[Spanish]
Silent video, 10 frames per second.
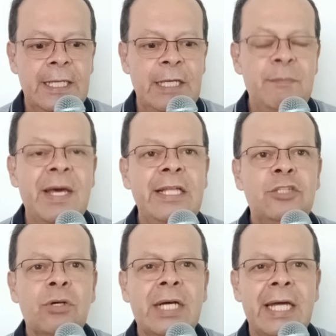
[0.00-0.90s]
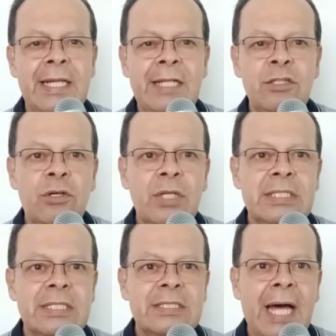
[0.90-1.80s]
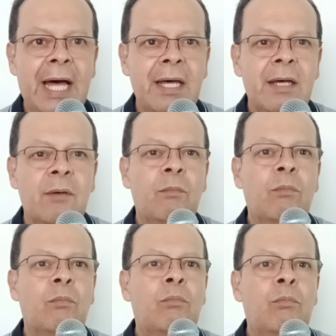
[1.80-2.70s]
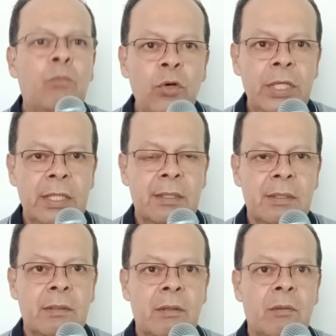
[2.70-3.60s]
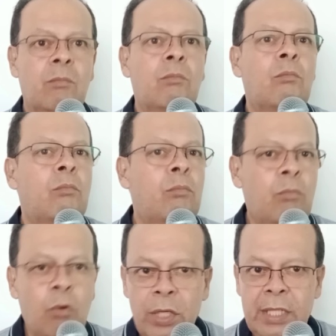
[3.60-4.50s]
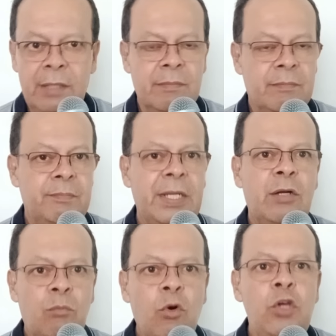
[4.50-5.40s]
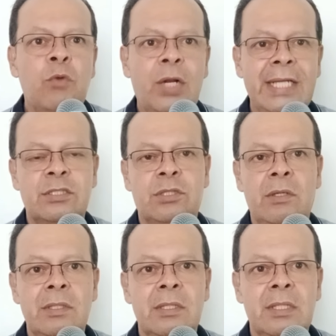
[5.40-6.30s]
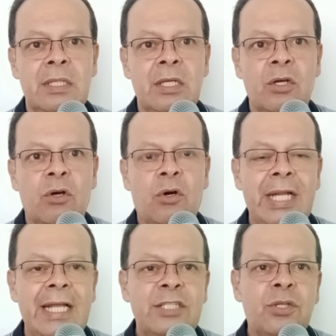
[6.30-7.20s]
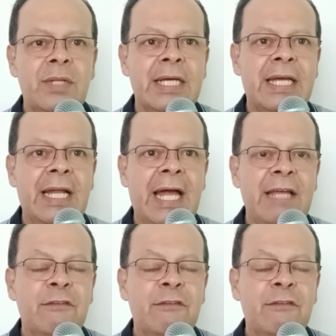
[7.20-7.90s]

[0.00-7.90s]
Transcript: y me ha dicho que Hernán Torres está muy, muy, pero muy molesto con el hecho de que la